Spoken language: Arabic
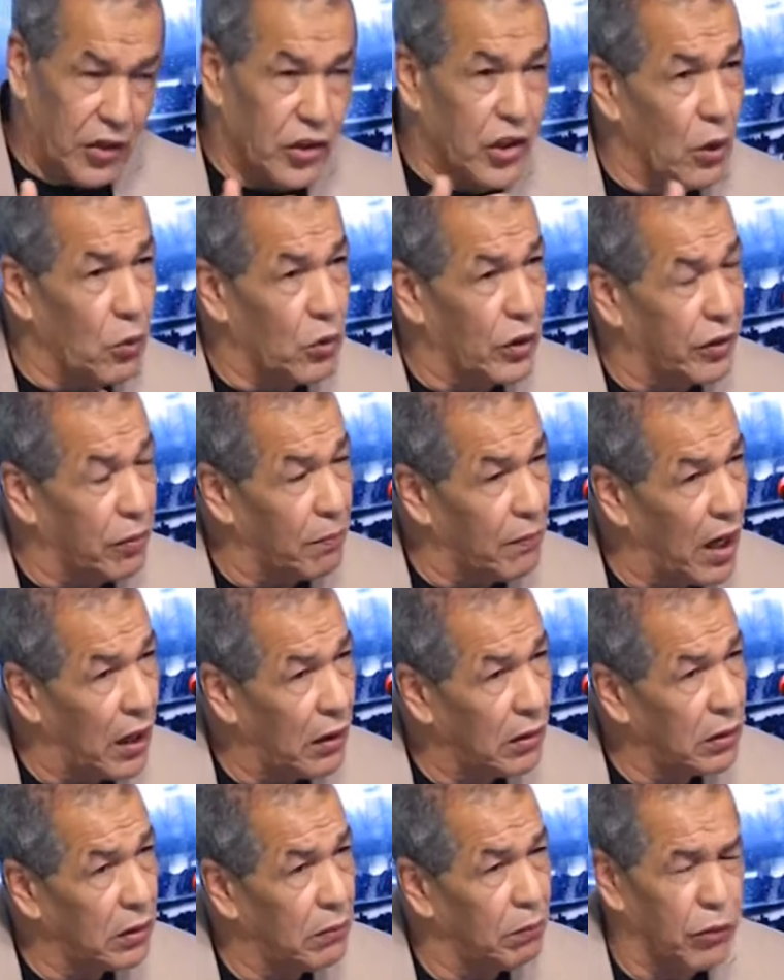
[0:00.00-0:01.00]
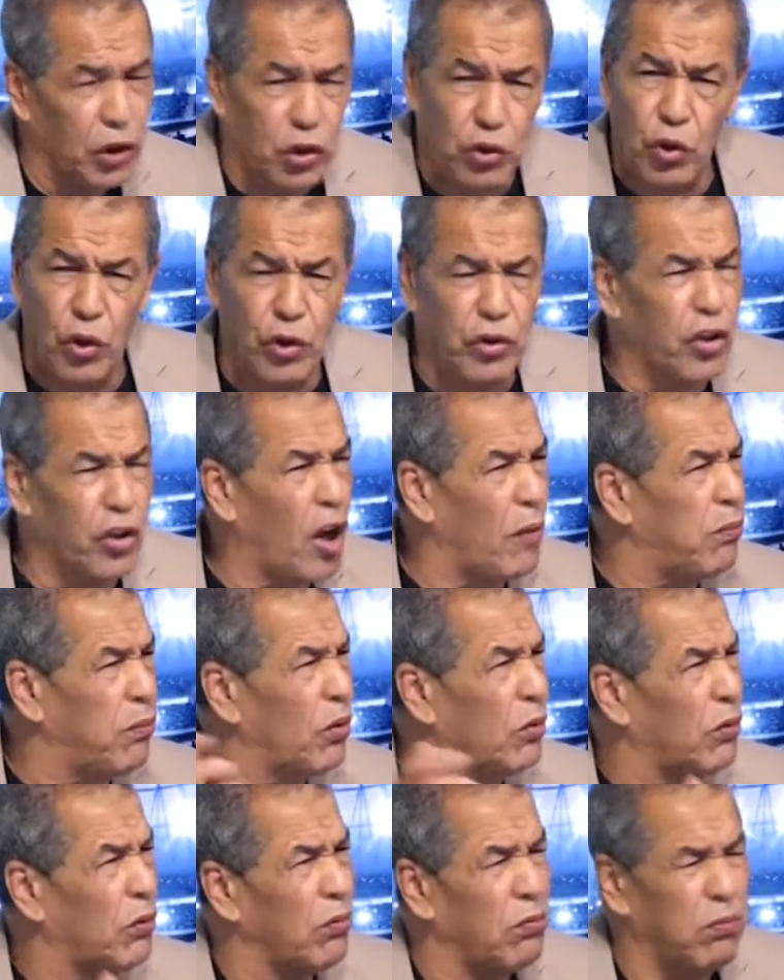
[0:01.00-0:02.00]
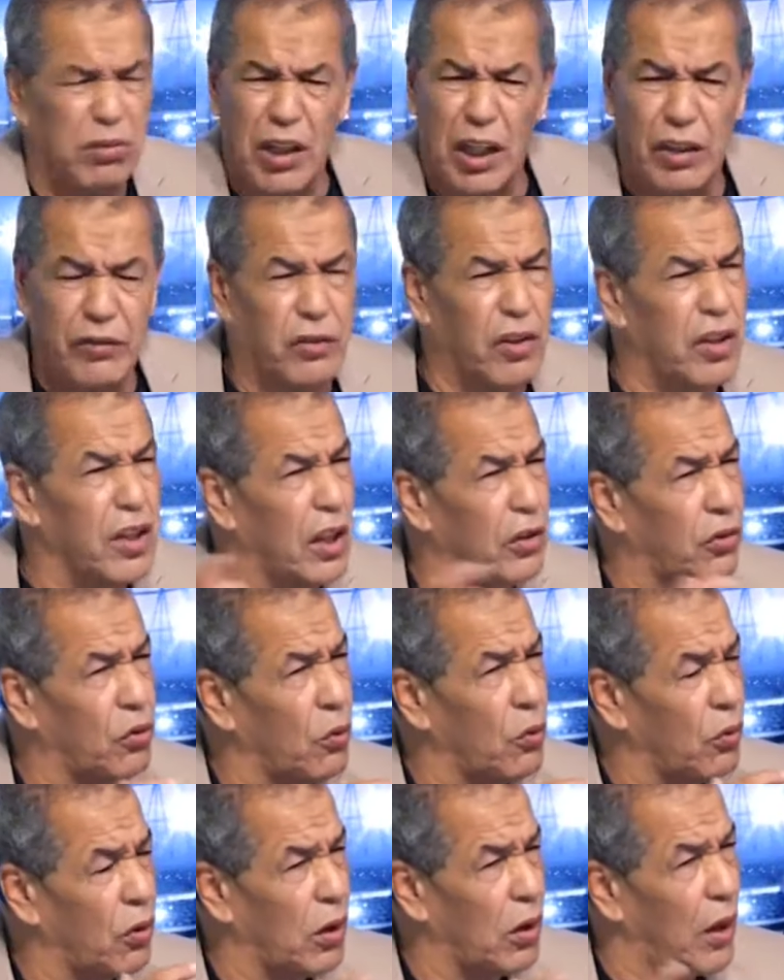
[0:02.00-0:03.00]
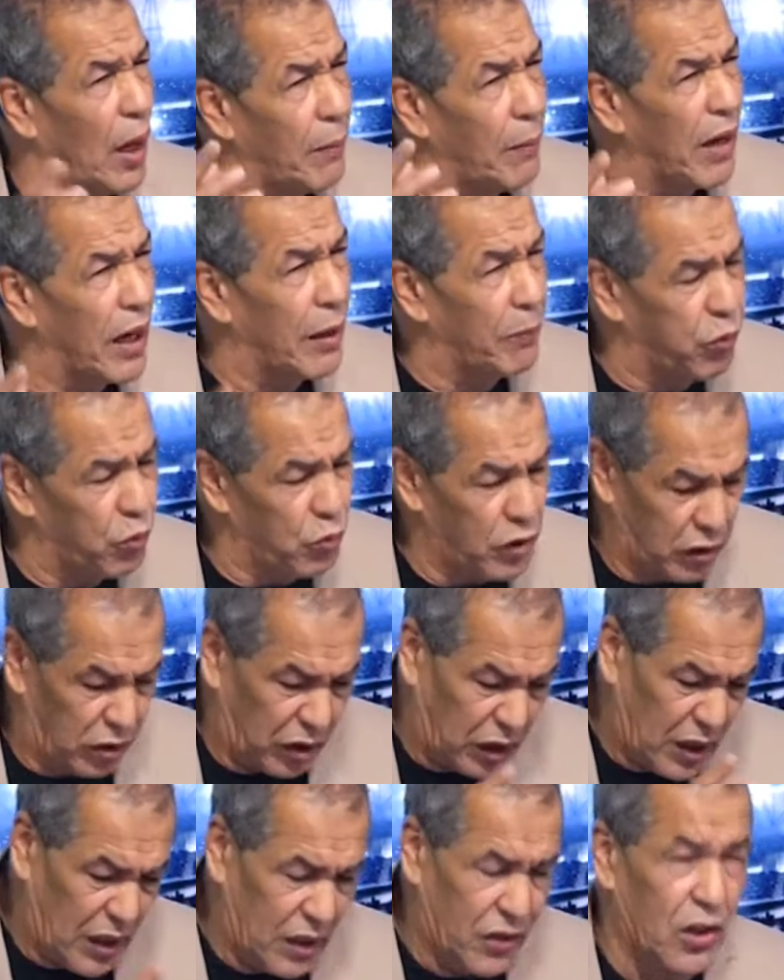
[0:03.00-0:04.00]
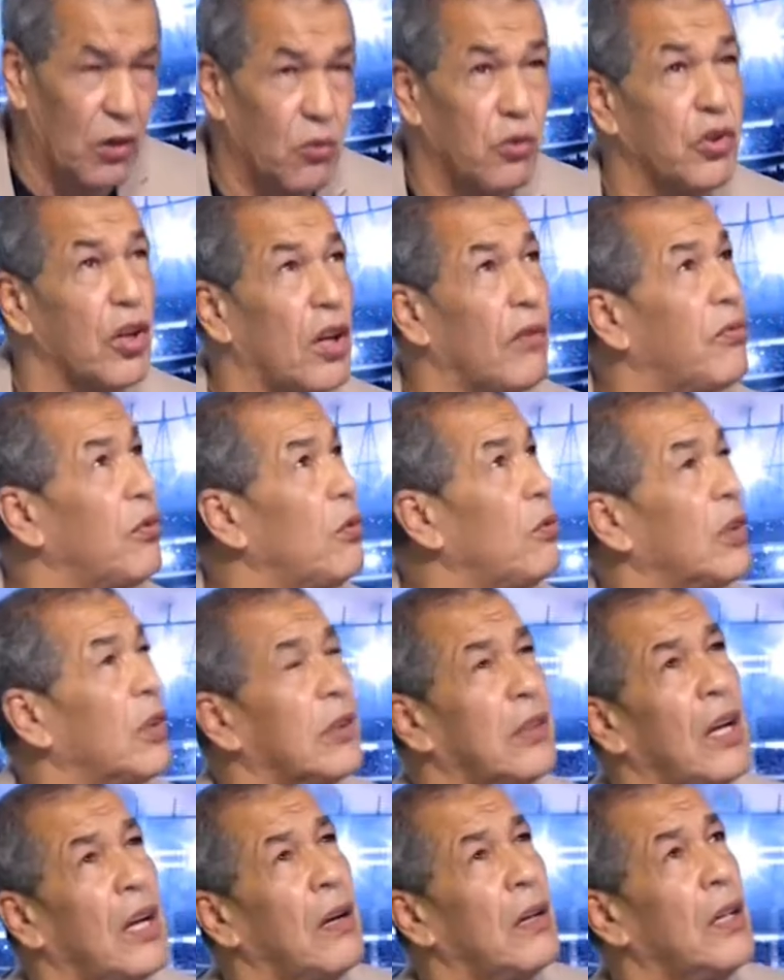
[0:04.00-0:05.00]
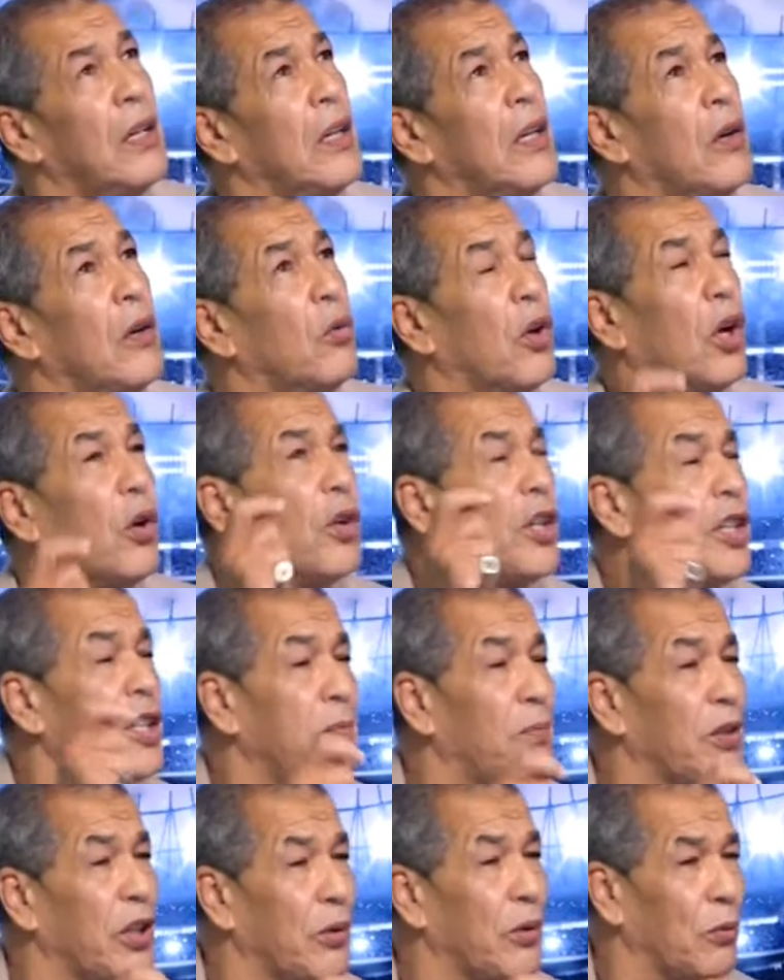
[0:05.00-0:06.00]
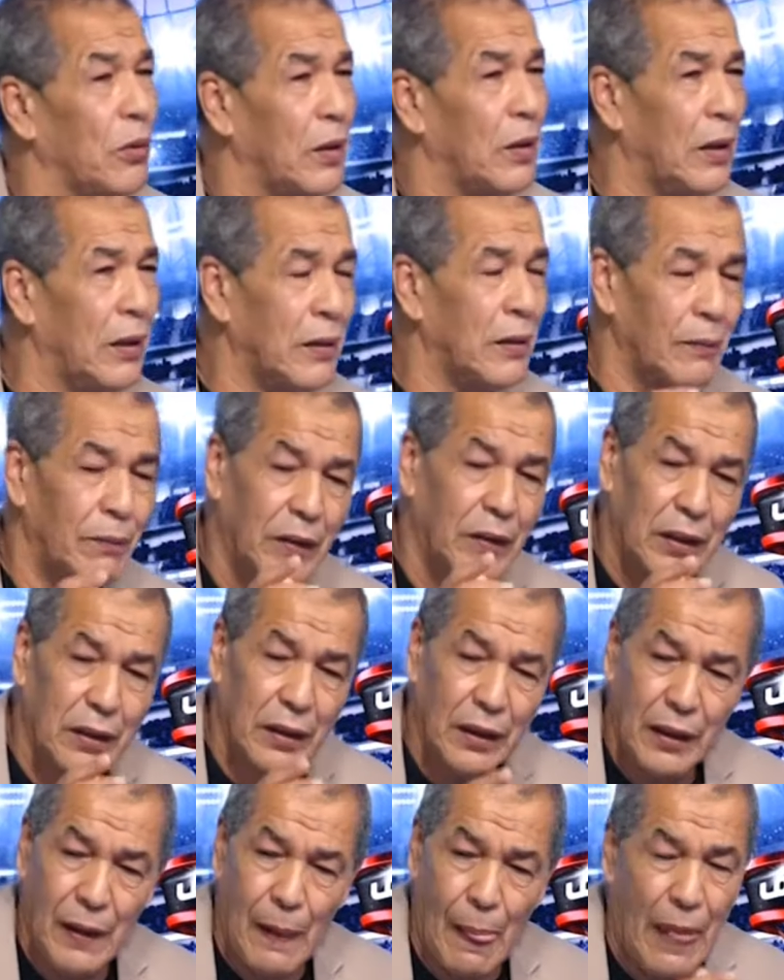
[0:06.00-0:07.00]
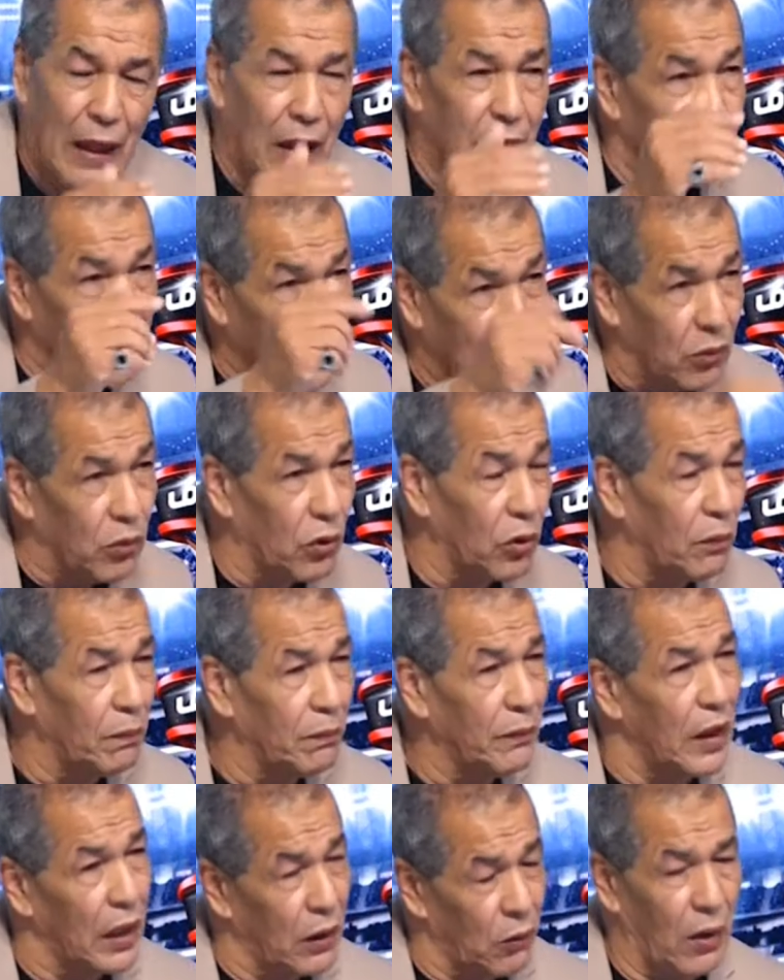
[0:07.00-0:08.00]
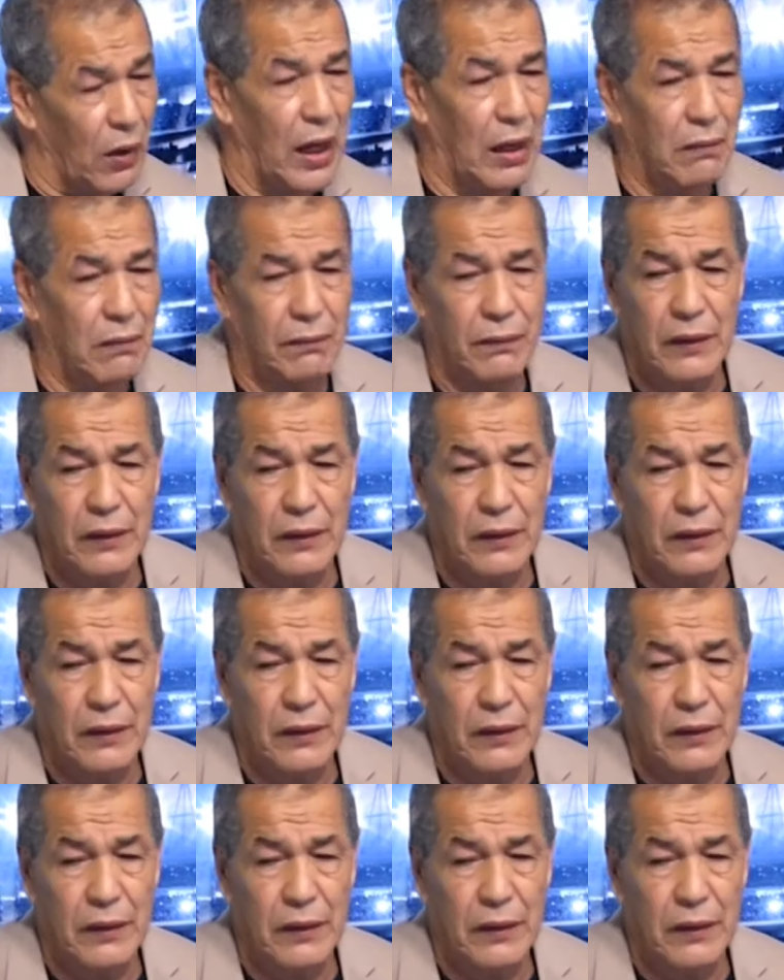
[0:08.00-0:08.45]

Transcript: جاو لتما بالشرطه كاع الدنيا دول عماره بوليسيه جاو شافوا وكذا والاخرين يبنيو زقاو لهم ارواح